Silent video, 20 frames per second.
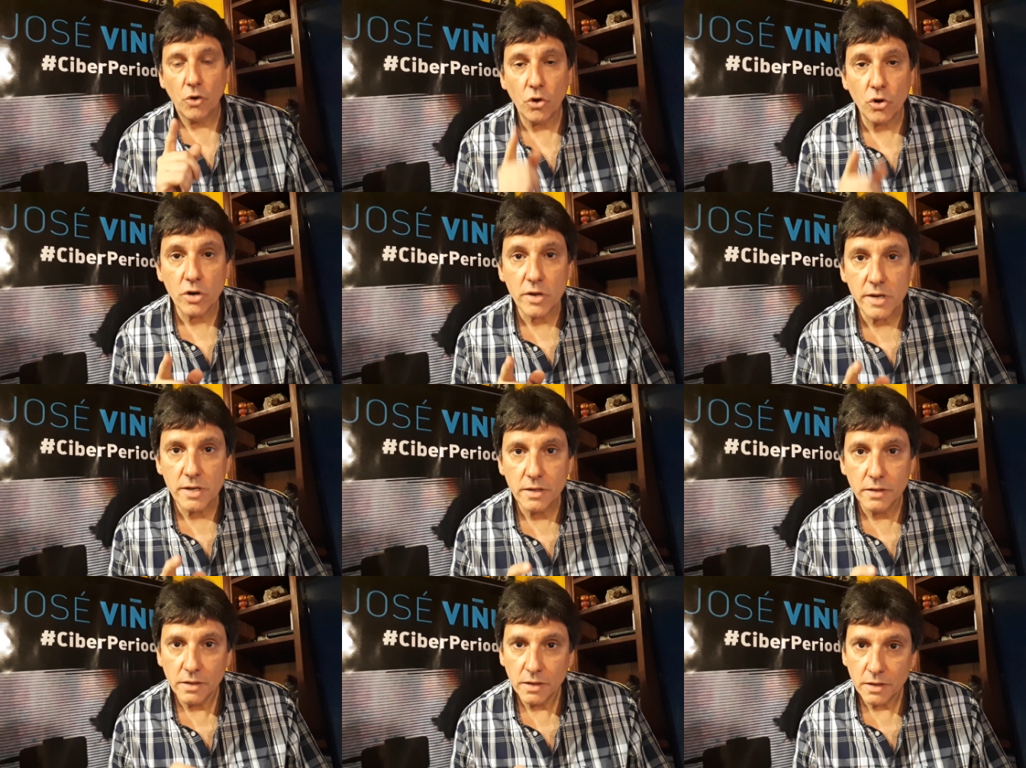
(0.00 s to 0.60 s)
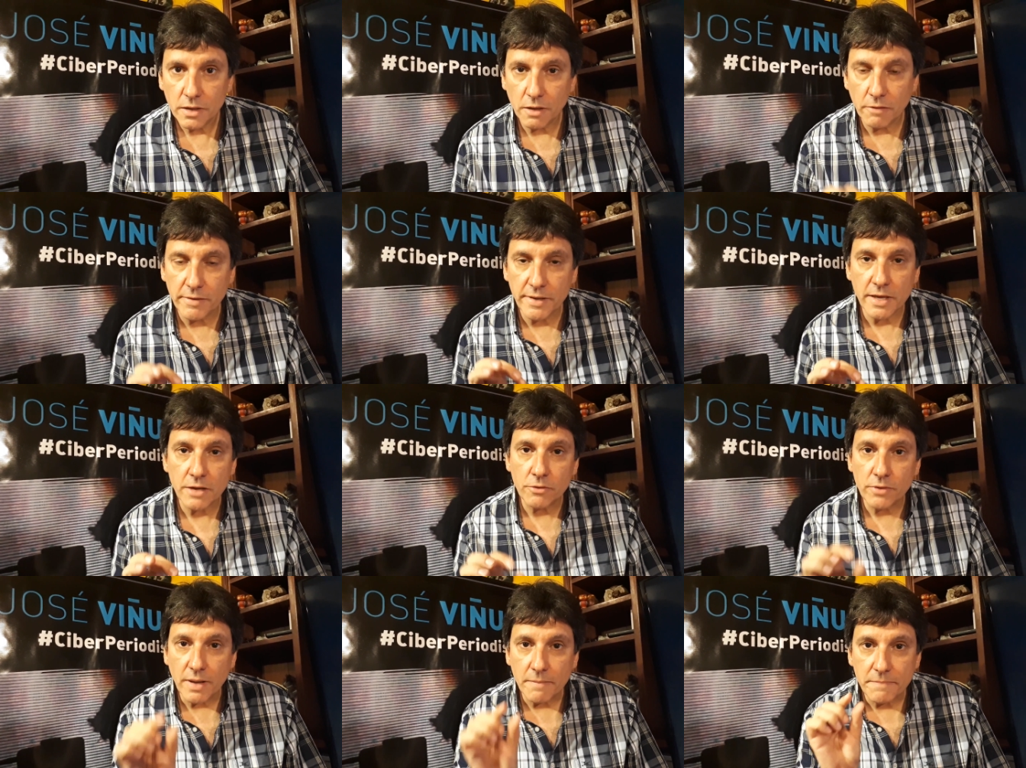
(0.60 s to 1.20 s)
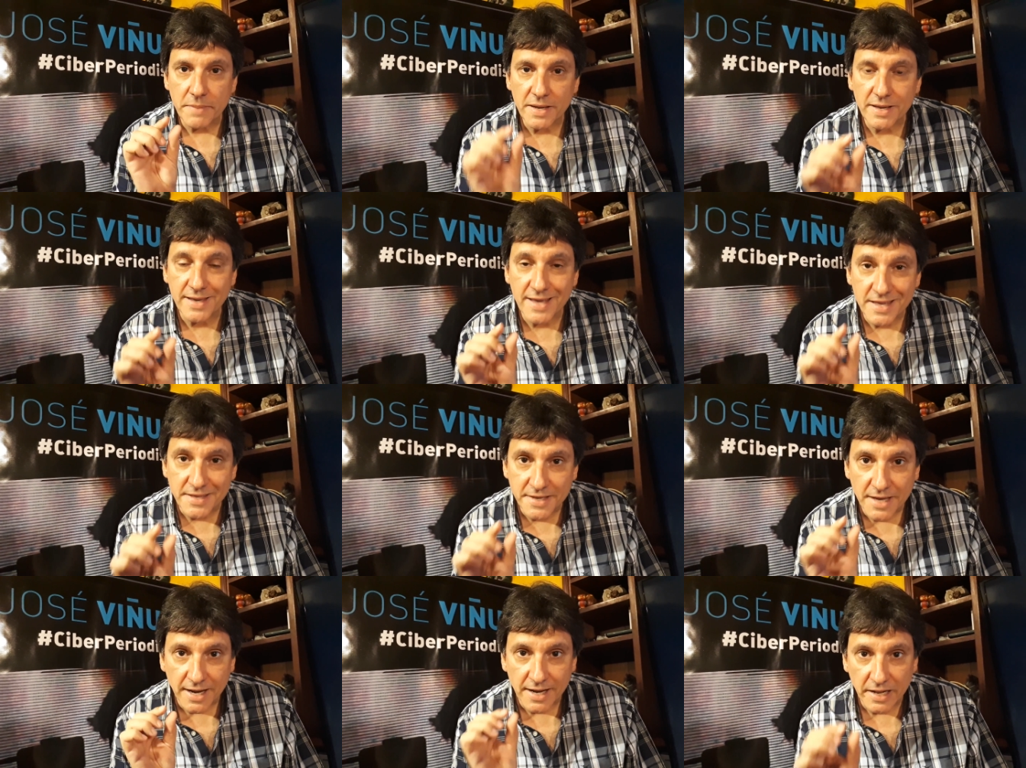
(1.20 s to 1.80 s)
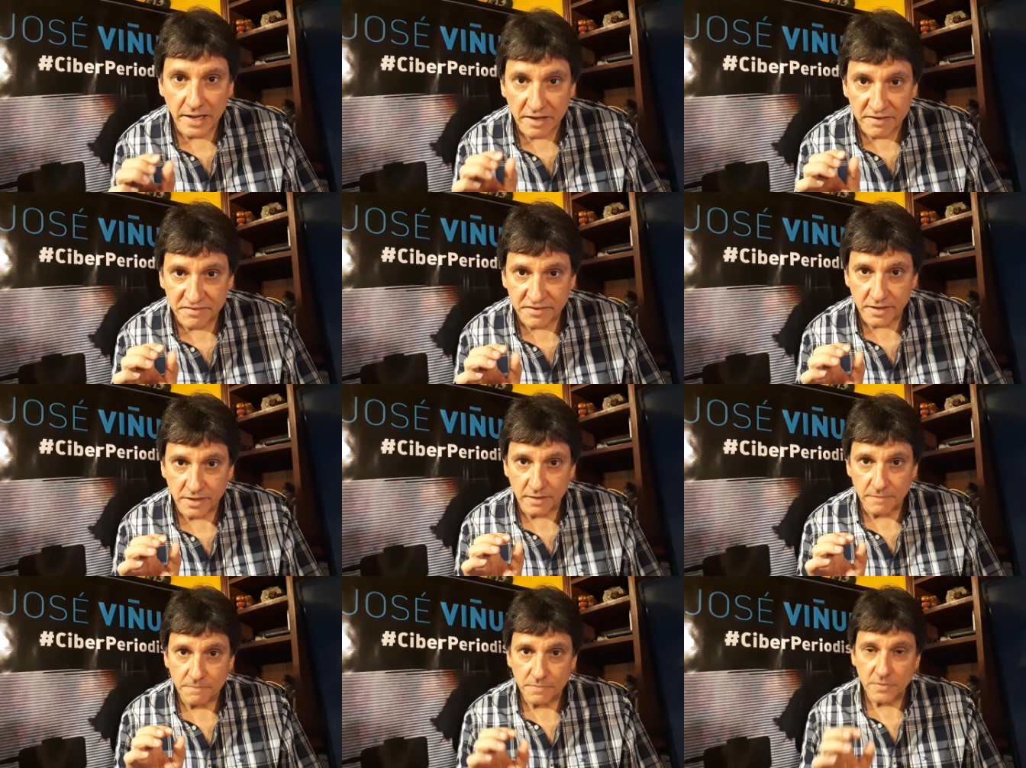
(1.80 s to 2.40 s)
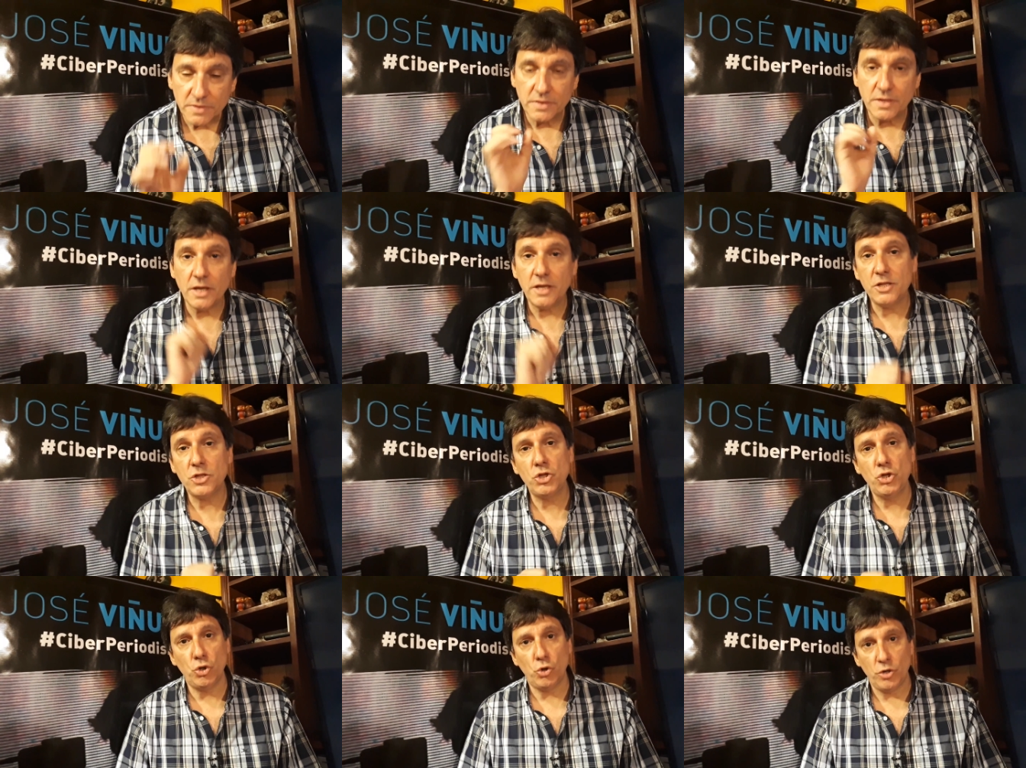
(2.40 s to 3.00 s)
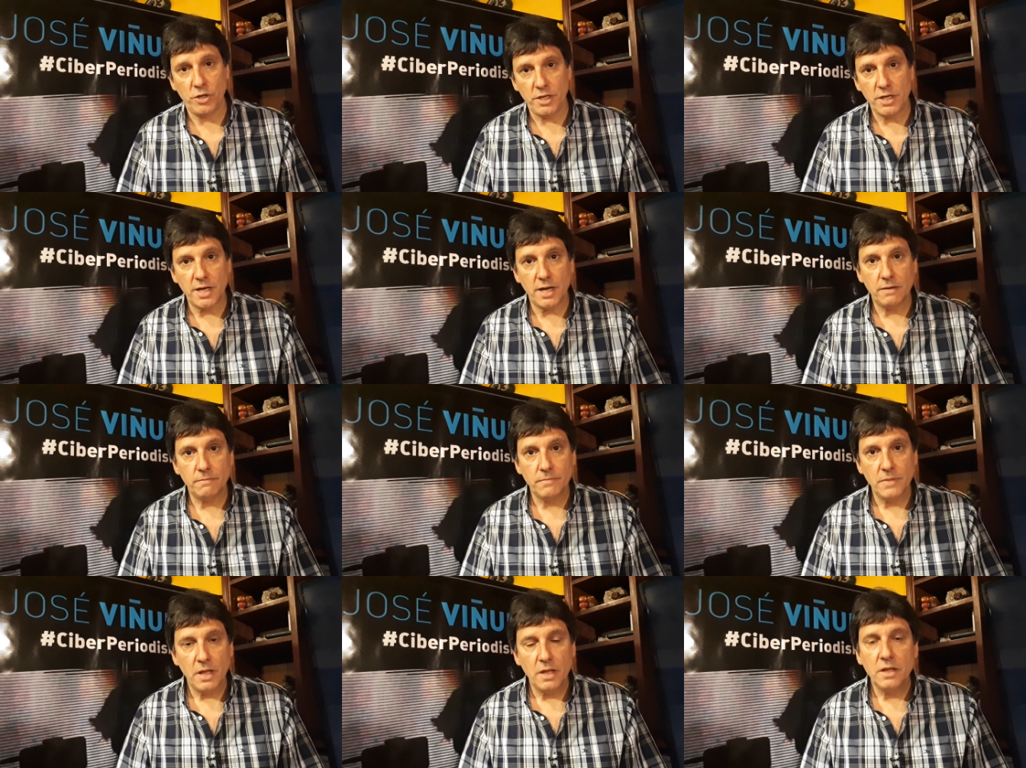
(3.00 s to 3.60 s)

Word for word: Hoy les voy a dar una pequeña clase de historia,